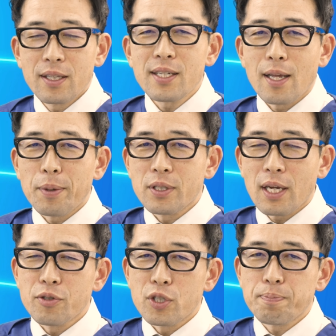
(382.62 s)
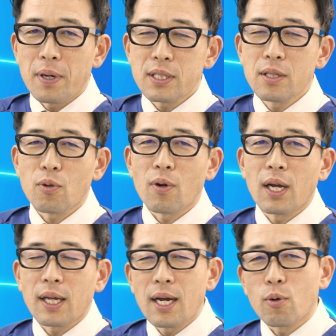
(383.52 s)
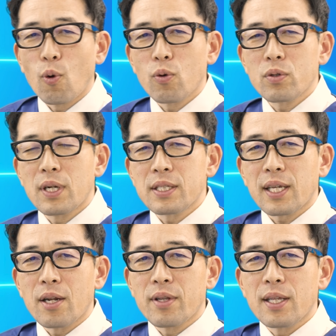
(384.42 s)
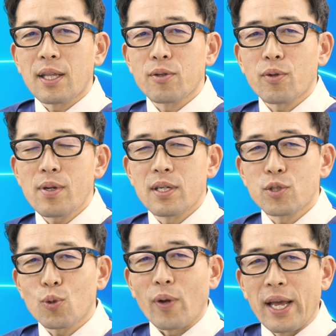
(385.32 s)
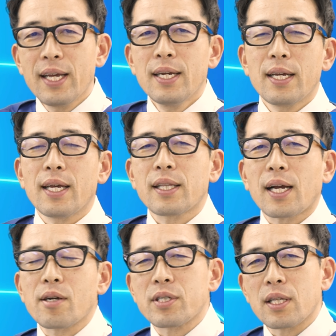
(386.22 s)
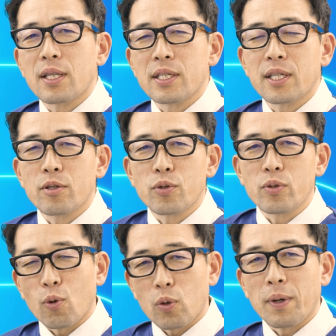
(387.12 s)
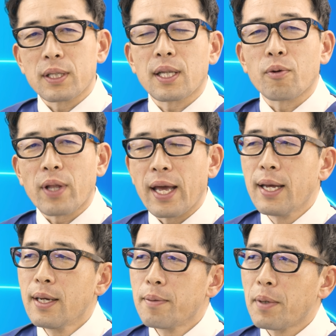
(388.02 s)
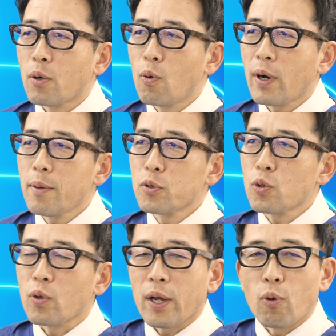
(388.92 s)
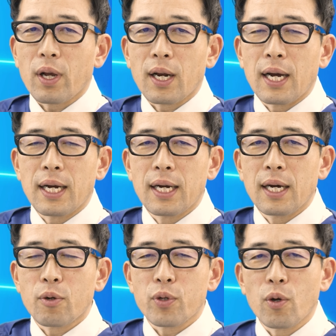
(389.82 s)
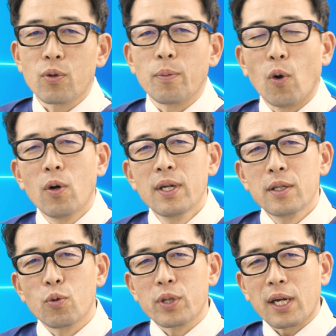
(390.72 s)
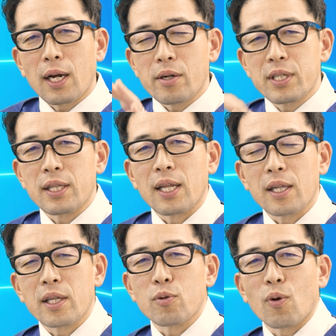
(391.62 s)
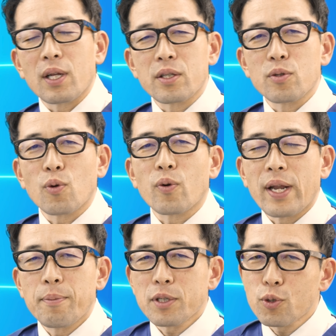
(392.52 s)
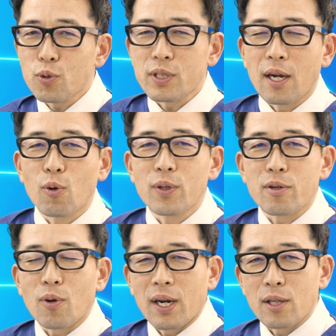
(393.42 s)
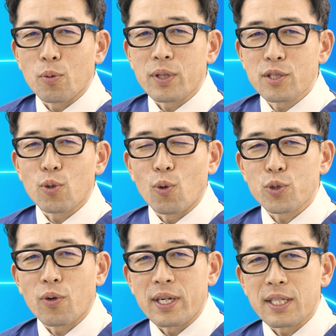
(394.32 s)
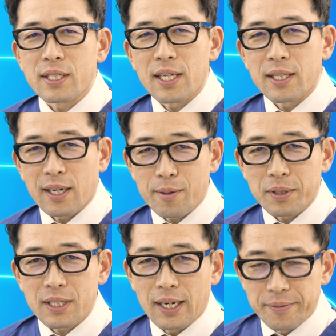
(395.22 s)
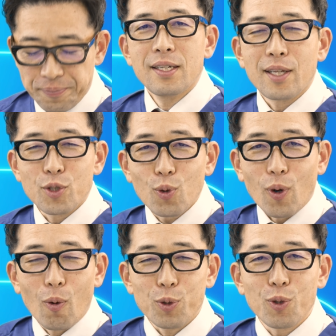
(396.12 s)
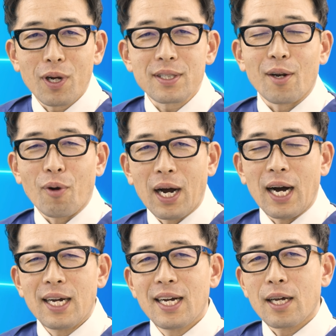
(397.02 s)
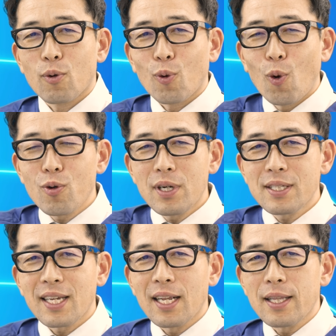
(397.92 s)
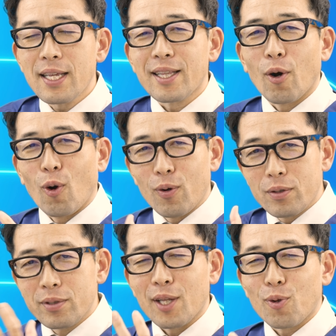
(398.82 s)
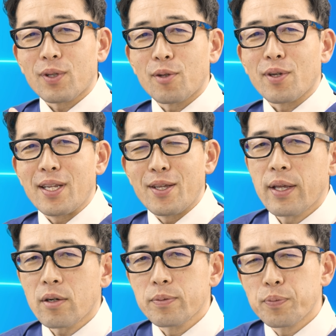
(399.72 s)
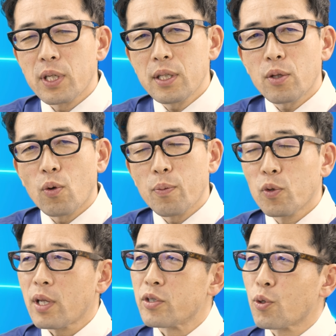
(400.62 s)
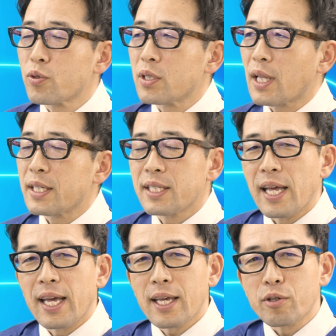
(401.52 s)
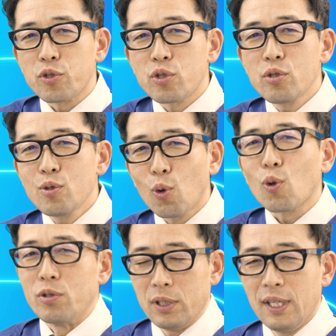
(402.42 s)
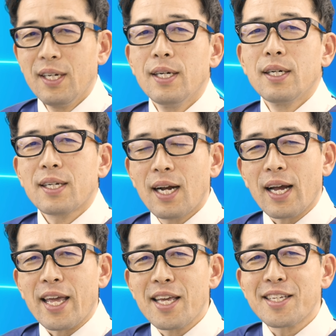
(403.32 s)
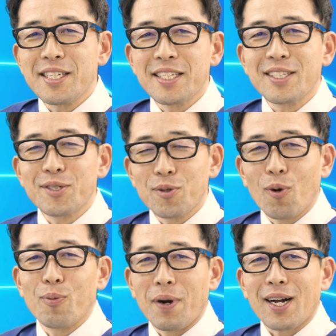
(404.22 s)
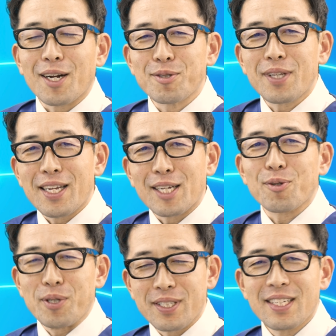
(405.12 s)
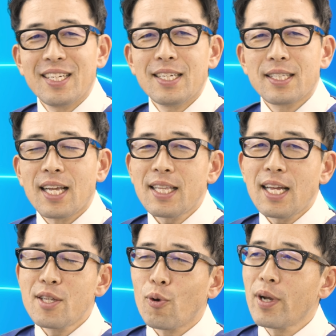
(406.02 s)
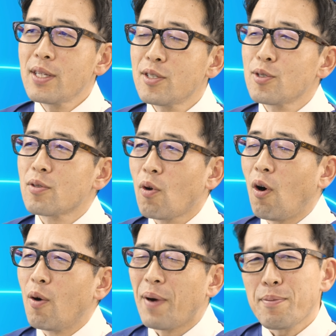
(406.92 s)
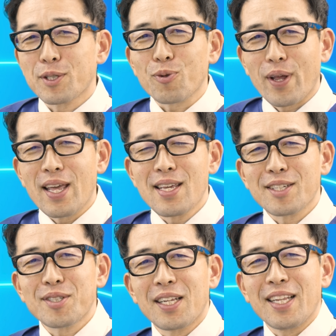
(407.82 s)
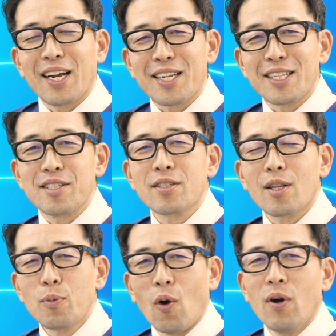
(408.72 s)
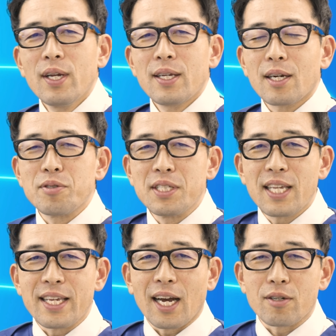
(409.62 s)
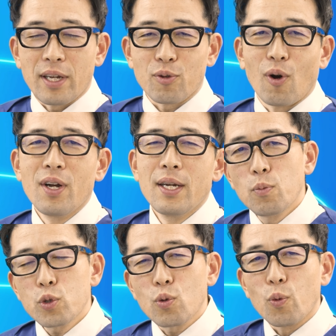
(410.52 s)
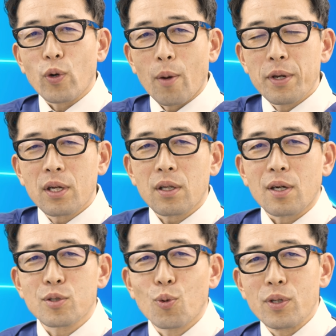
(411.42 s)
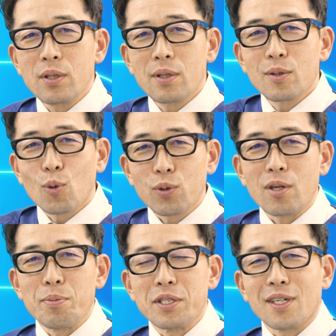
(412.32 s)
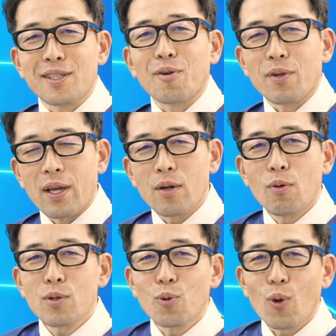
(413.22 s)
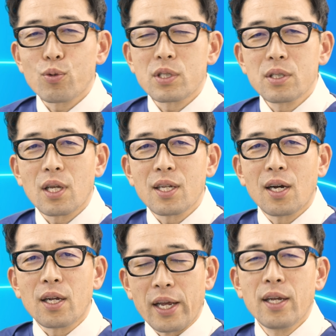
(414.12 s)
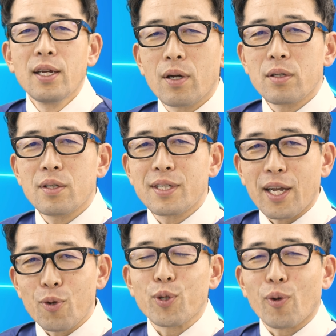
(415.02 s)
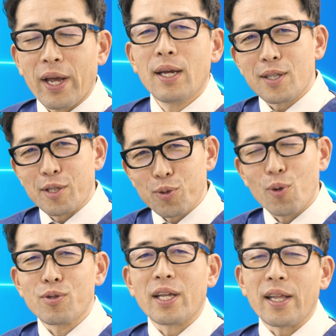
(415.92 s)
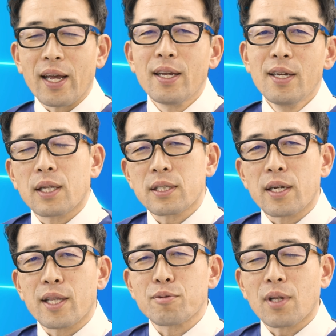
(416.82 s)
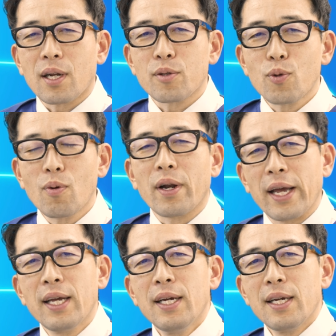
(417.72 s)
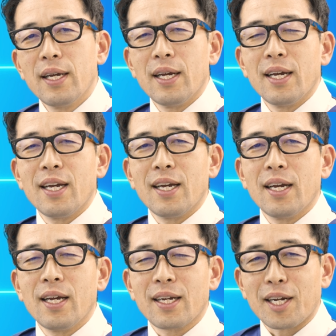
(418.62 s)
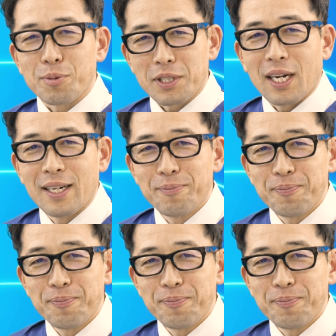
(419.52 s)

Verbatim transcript: ただですね、やっぱり約10%の方が航空内スキャナーのデータの時はちょっとね、え高く設定しているということもあったので、まあ、ここら辺もちょっとね、これからあの日本でもどういった価格設定になっていくのかっていうところね、まあ、一つちょっと参考になるのかなと思ってちょっとご紹介させていただきましたでちょっとこれ面白かったのがあの航空内スキャナーデータを受け取った時に約プリントモデル1つに対して約15ドルが平均の、ま価格帯だそうです大体日本円にすると、まあ、今ちょっとね円安なんであれなんですけども約2100円ともうちょっと僕ねアメリカってのがすごい取ってるイメージがあったので割と良心的な、ね、材料費と、ね、手数料ぐらいで、ね、出されてるんだなというのはね、えー、感じました。